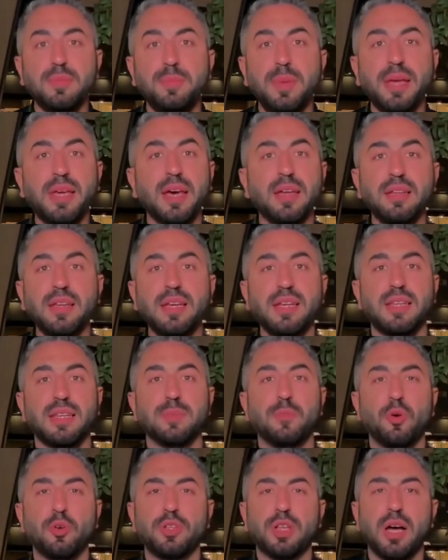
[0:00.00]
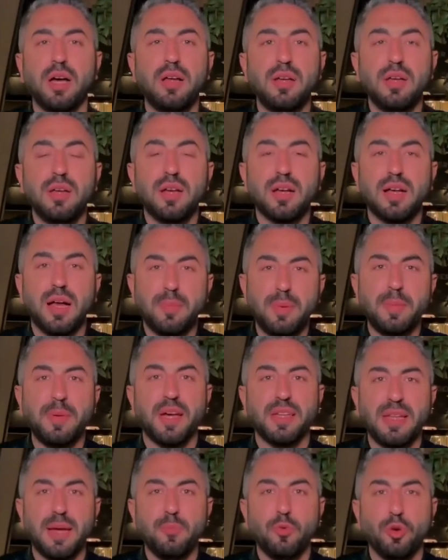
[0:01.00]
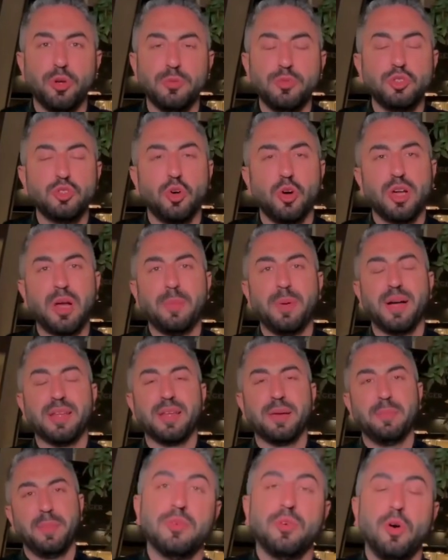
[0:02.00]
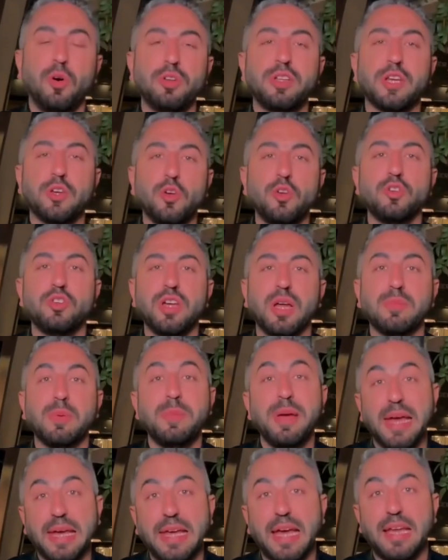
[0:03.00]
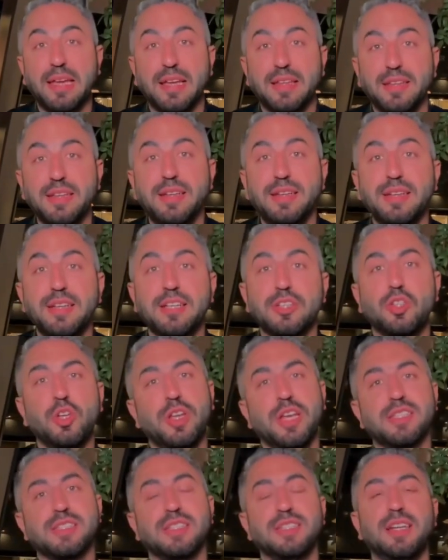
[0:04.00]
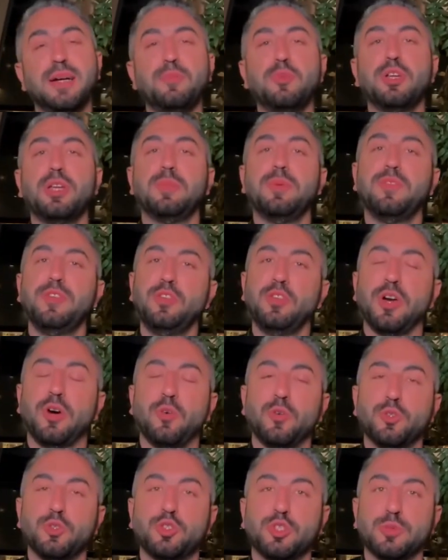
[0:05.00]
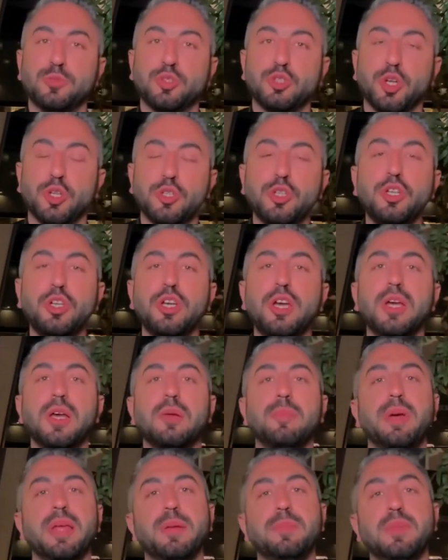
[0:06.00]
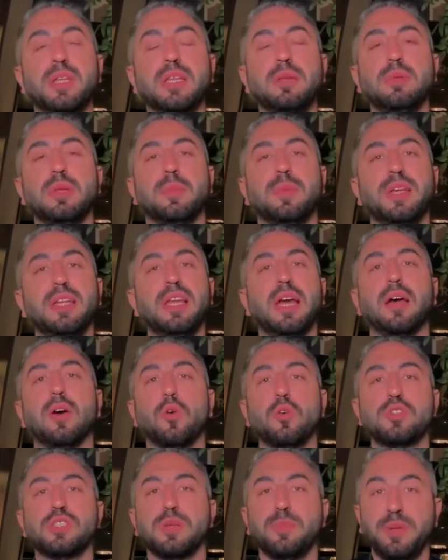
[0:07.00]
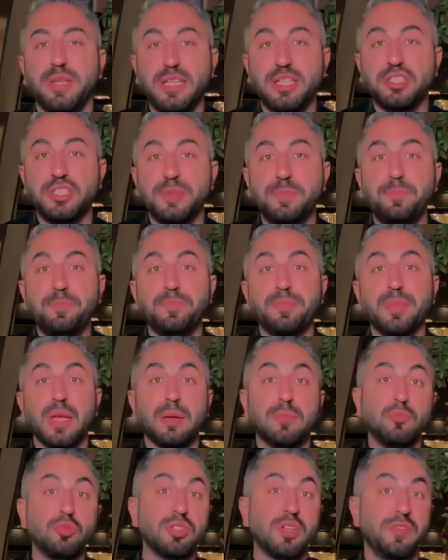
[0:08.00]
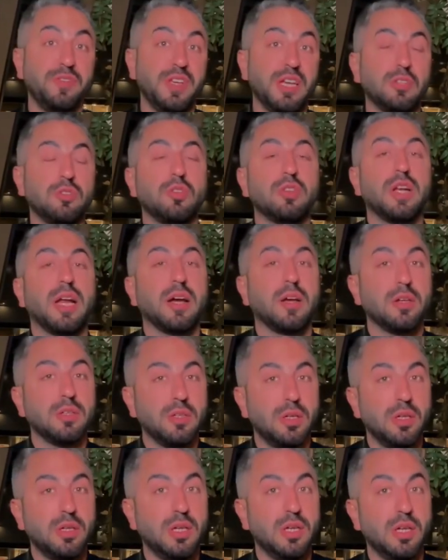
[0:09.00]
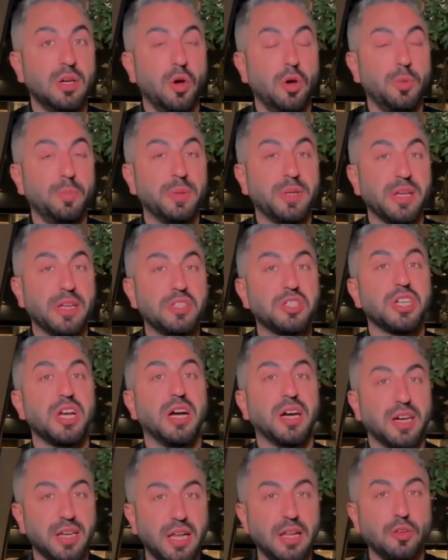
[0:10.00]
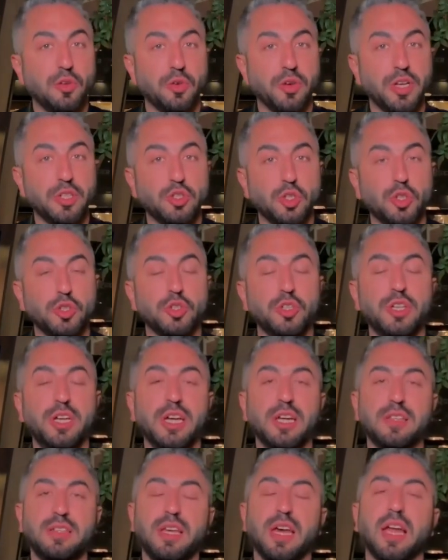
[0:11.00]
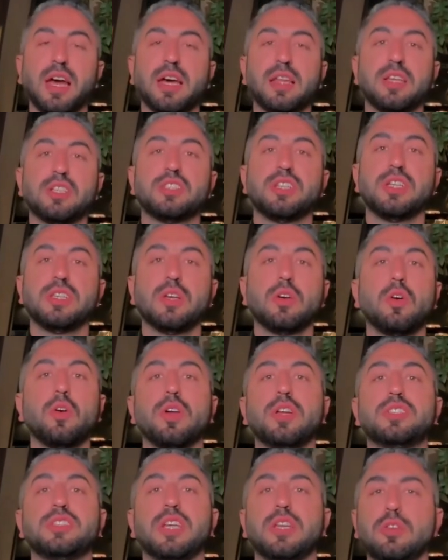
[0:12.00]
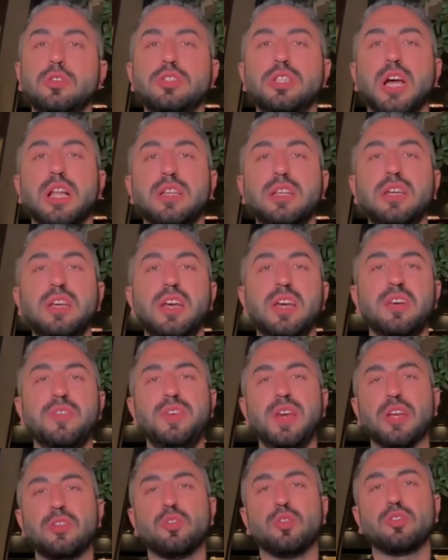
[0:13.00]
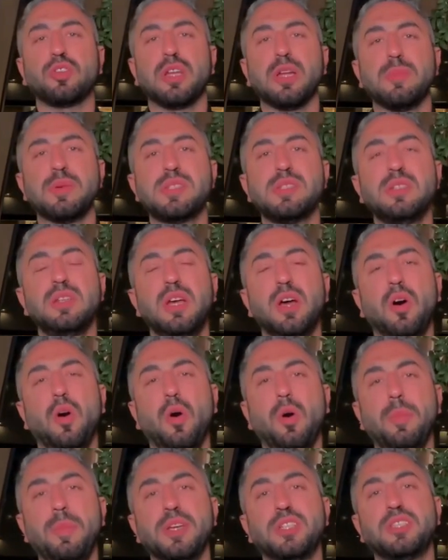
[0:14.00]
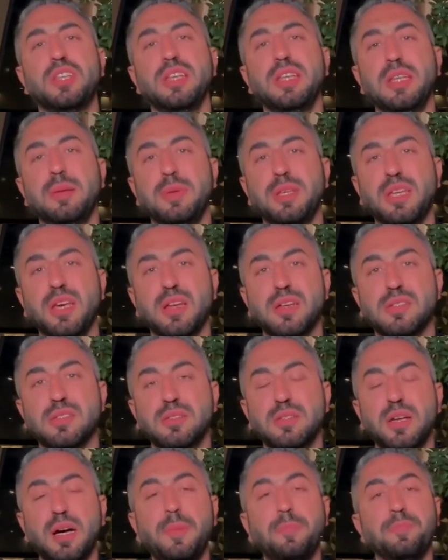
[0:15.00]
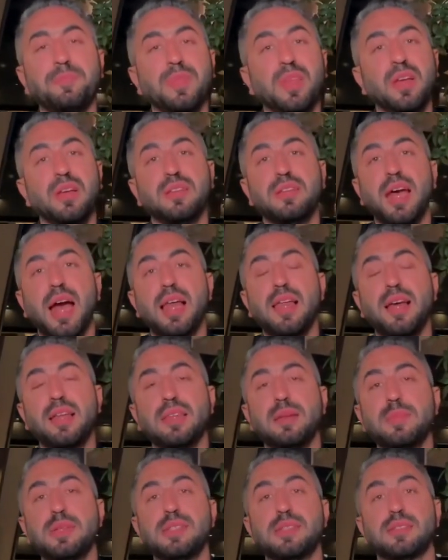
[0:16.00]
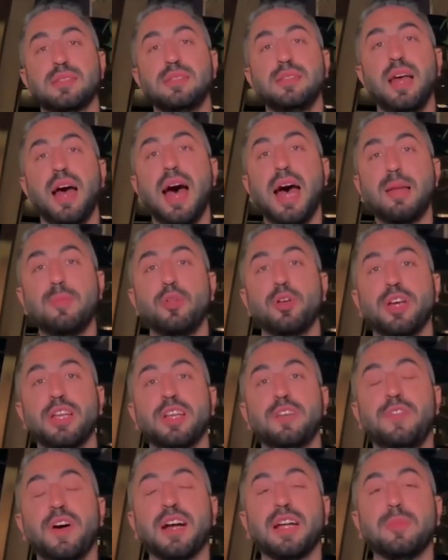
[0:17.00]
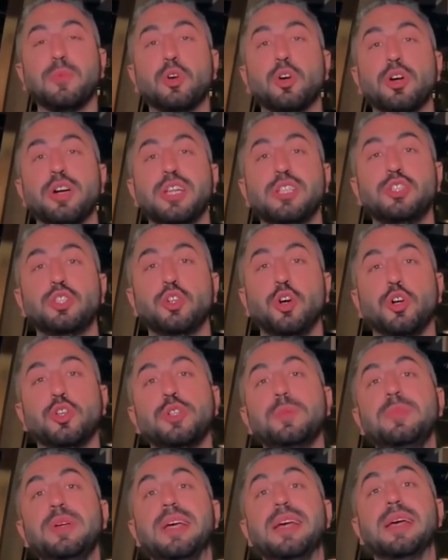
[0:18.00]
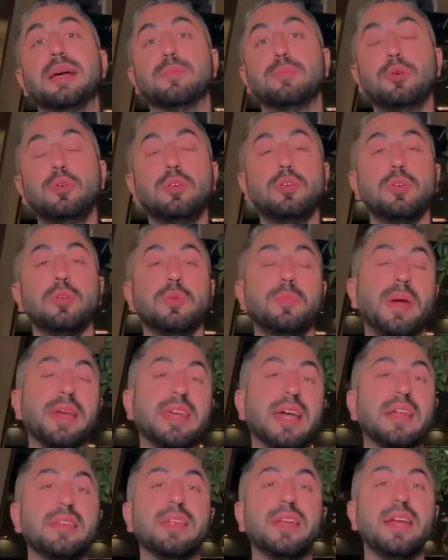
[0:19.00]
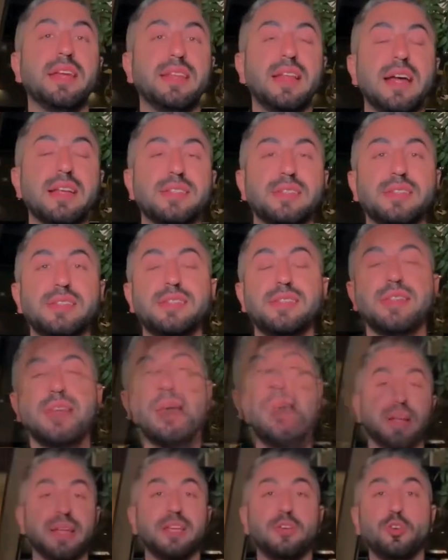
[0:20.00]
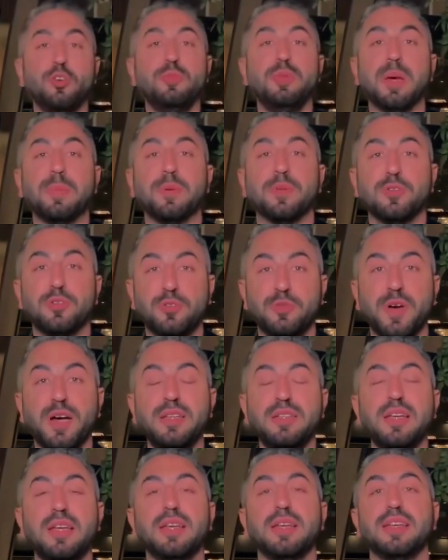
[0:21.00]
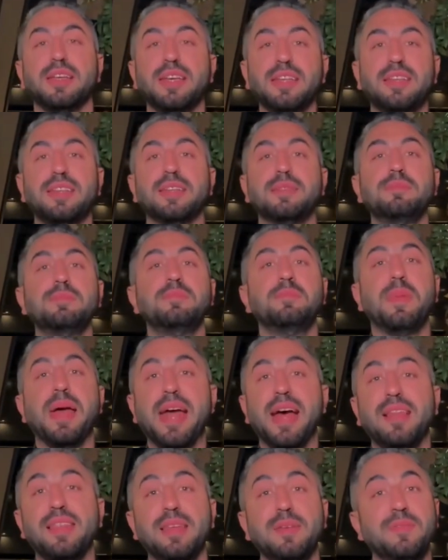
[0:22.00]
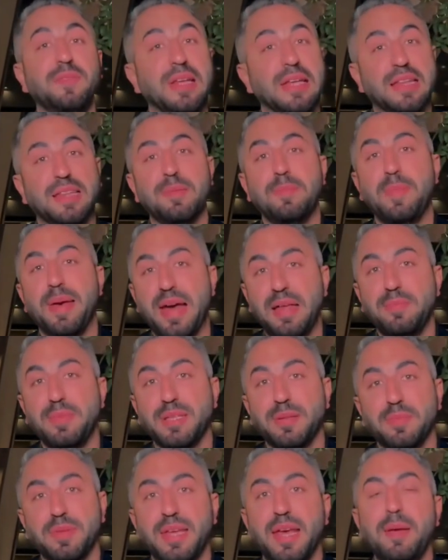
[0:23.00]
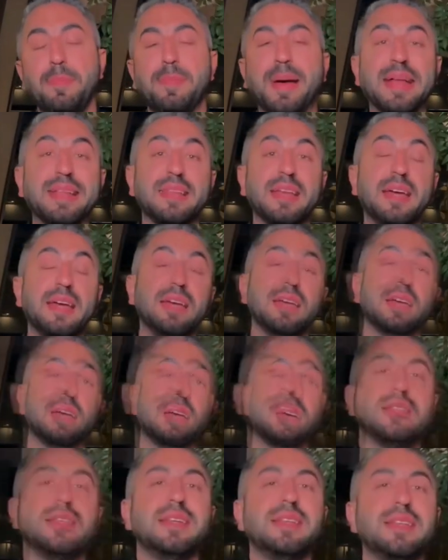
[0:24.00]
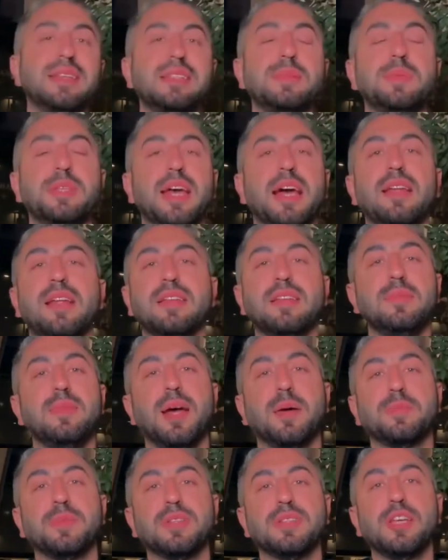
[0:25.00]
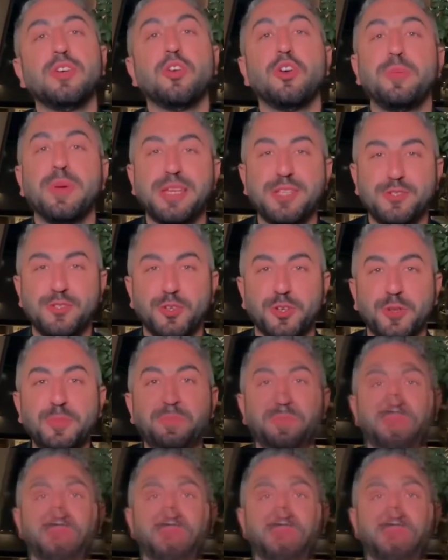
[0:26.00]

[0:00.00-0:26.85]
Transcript: Mekanına gittim orada kaba bir adam koymuş. O kaba adam orada görüntü almamı engelledi. Dolayısıyla böyle bir video oluşturmuş olduk. Benim dediğim gibi yine Ozi birincim. Burada fiyat olarak e, ön plana çıkan kral kokoreç oldu. Diğer arkadaşlarım da kokoreçleri güzeldi. Fiyat ortalaması 15'te 22 arasında. Değerlendirme sizin. Her bölgede farklı bir kokoreççi koydum. Bu mekanlara giderseniz bana yorum yapın lütfen. Gittim, beğendim, gittim beğenmedim diye ben de sizlerin nasıl bir değerlendirme yaptığını da görmek istiyorum.